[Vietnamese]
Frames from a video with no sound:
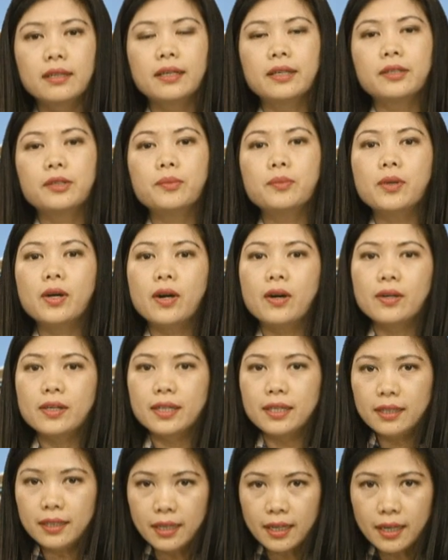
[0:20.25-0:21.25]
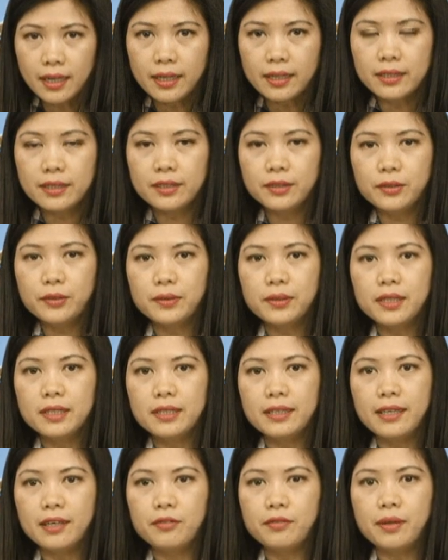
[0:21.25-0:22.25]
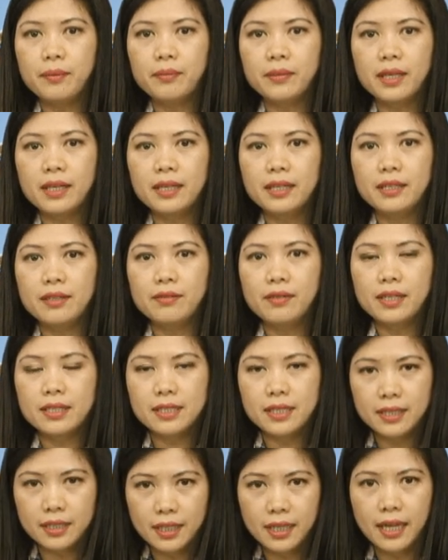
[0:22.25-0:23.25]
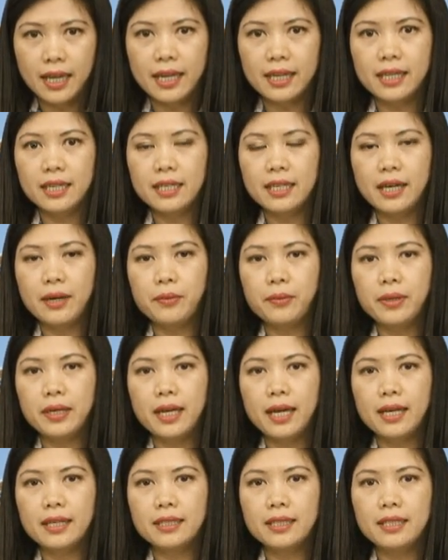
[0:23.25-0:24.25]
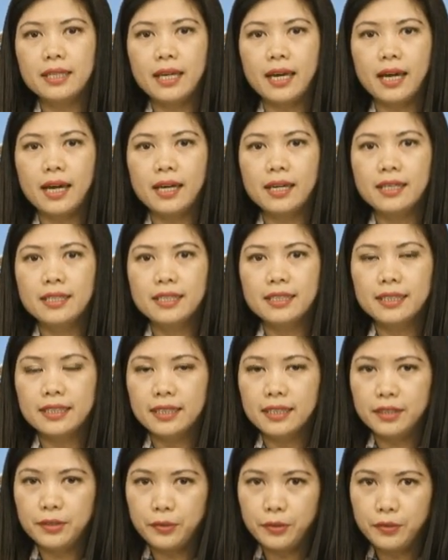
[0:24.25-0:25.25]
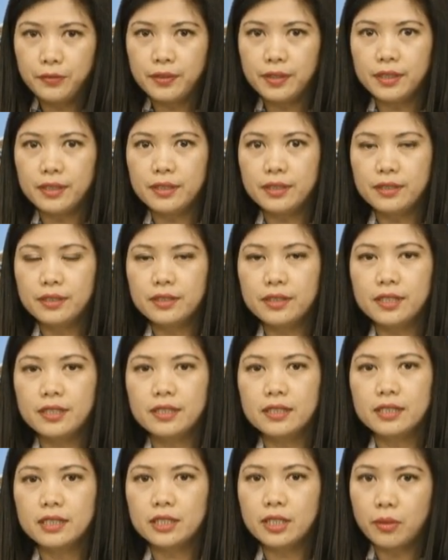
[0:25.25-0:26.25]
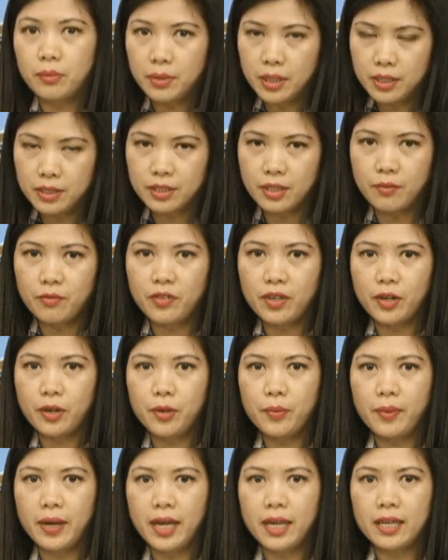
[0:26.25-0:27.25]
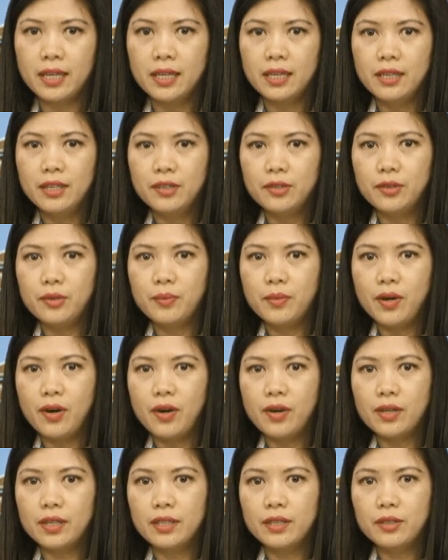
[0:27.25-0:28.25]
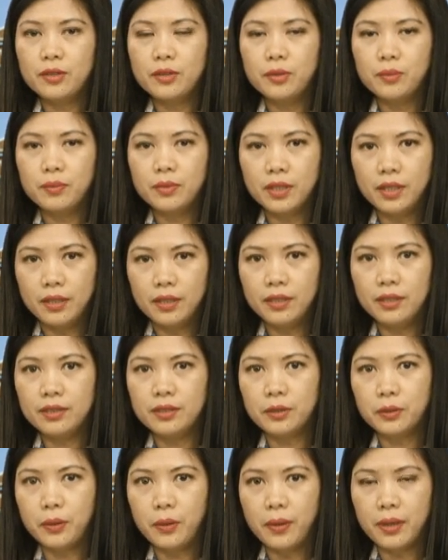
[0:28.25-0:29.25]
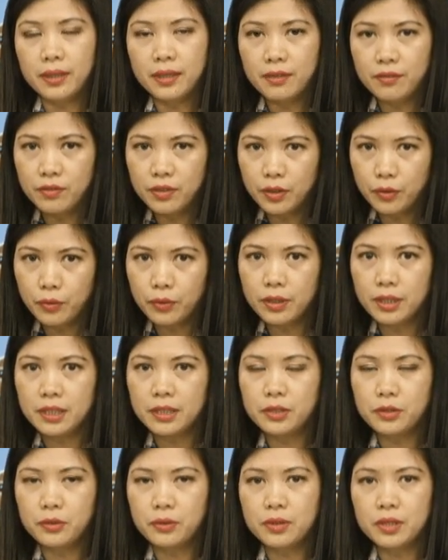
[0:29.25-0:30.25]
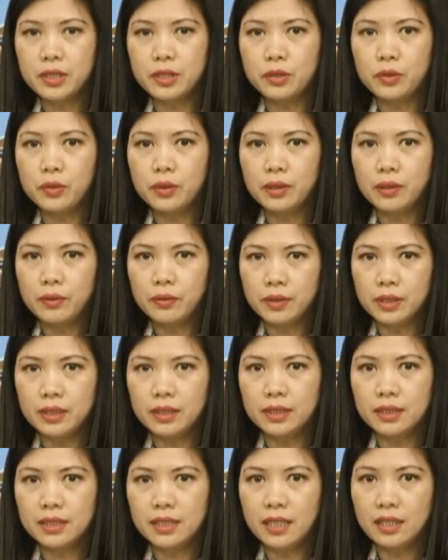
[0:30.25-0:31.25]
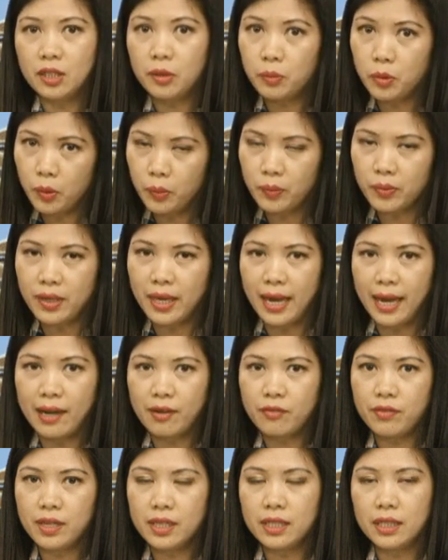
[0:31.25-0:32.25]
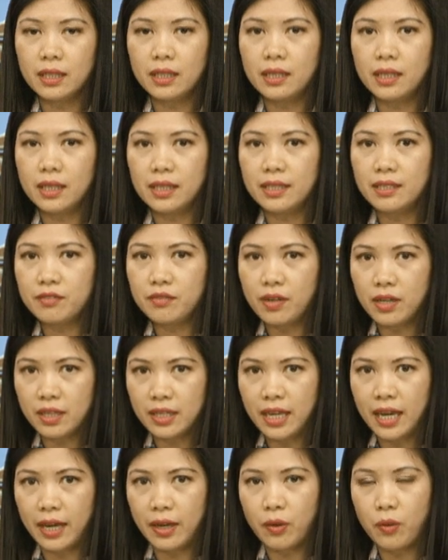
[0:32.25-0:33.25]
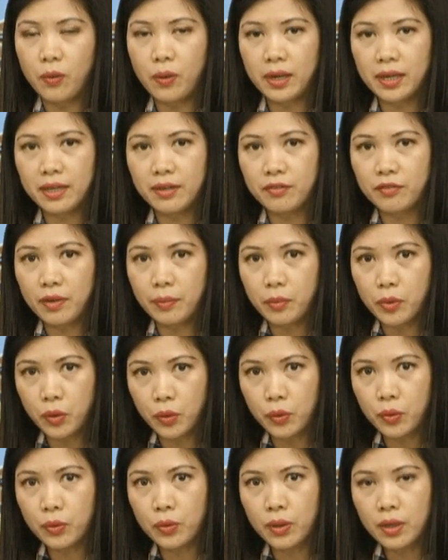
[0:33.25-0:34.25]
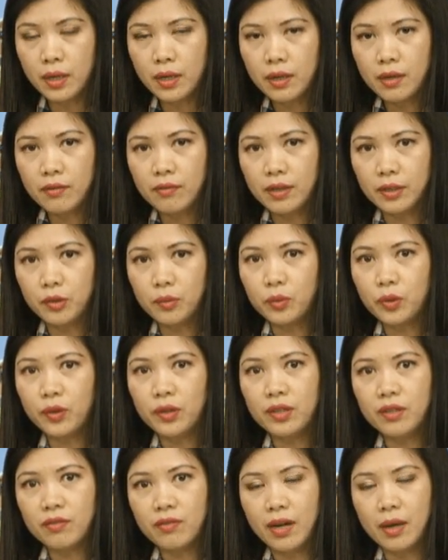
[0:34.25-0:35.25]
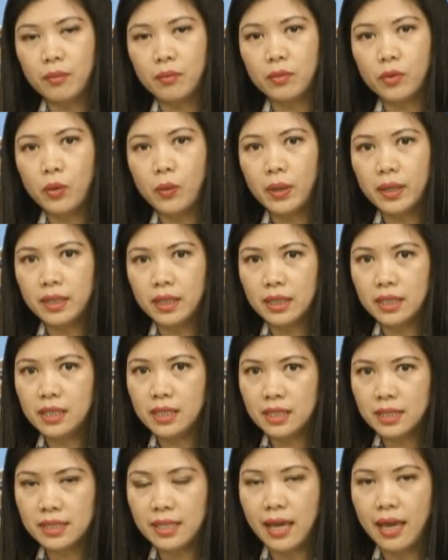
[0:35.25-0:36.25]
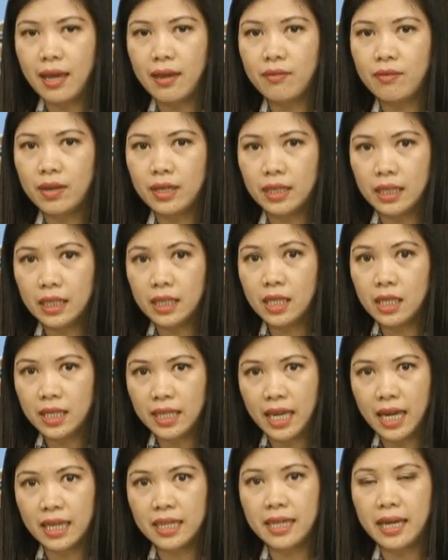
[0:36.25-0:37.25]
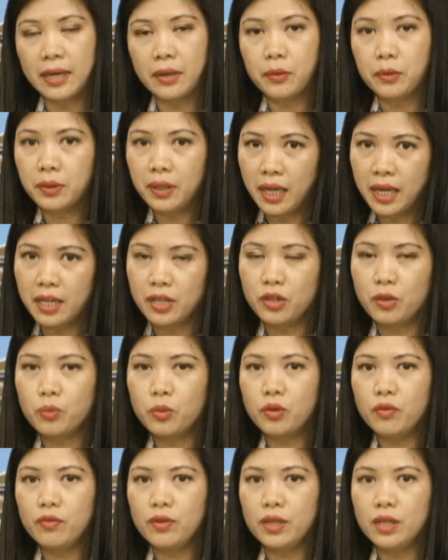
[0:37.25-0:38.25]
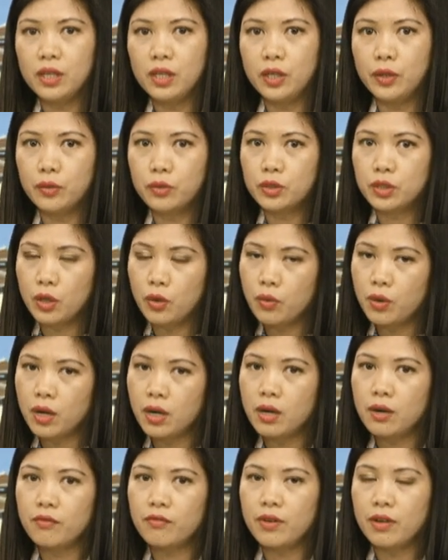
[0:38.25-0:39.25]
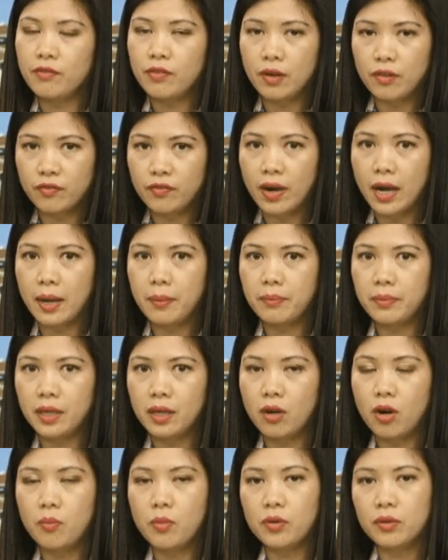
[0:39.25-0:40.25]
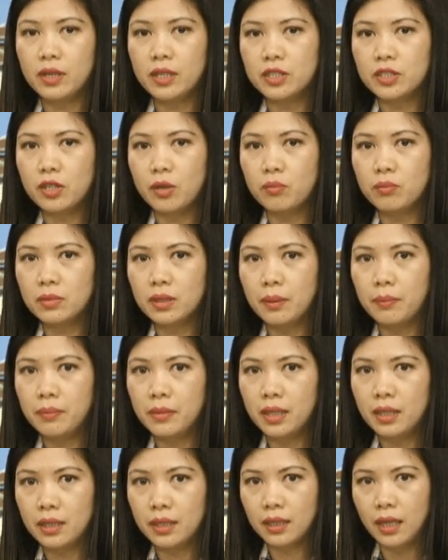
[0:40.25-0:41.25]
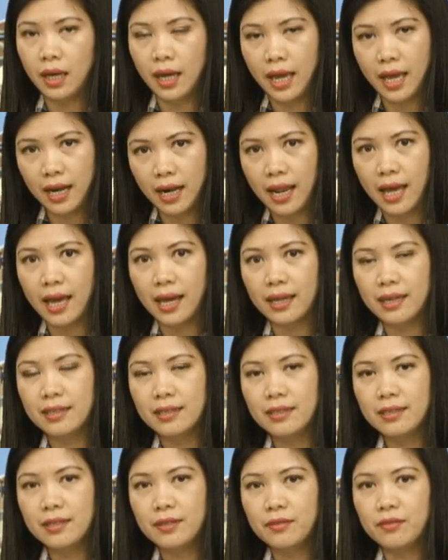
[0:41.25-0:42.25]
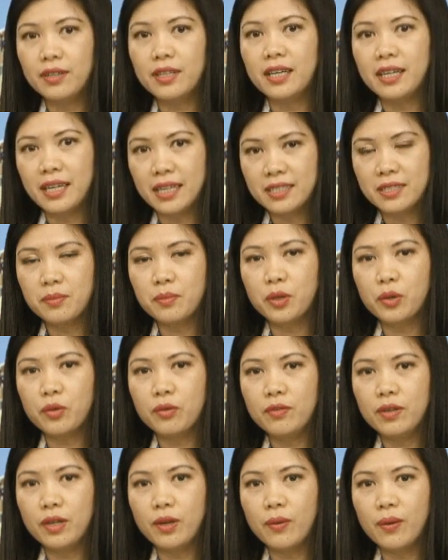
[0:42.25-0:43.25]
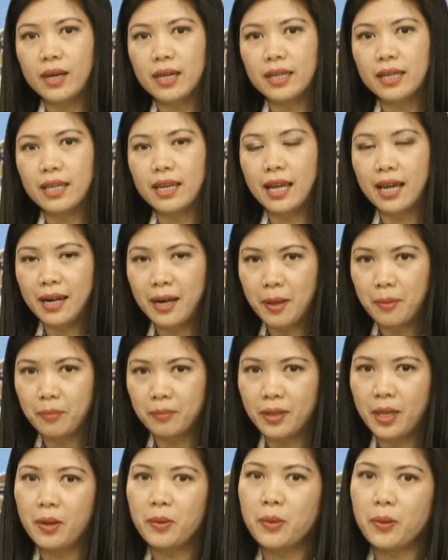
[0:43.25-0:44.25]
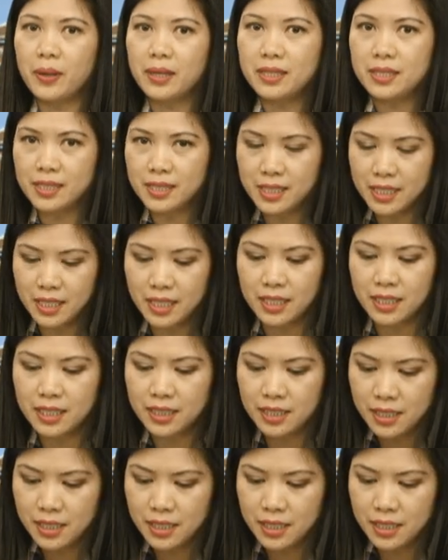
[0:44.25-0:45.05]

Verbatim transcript: Dạ, chúng con kính đảnh lễ chư tôn đức giáo phẩm tăng ni và xin thân ái kính chào quý khán thính giả. Kính thưa quý vị, chương trình Sống đời sống Phật hôm nay, chúng con kính cung thỉnh Thượng tọa Thích Viên Huy, trụ trì chùa Điều Ngự sẽ tiếp tục giảng về những lời Đức Phật dạy qua kinh Pháp Cú và chúng tôi hy vọng qua những chia sẻ và những lời giảng dạy của thầy giúp quý vị hiểu sâu hơn về Phật pháp để có một đời sống tâm linh thật an lạc. Và giờ này xin mời quý vị hoan hỷ lắng lòng theo dõi chương trình.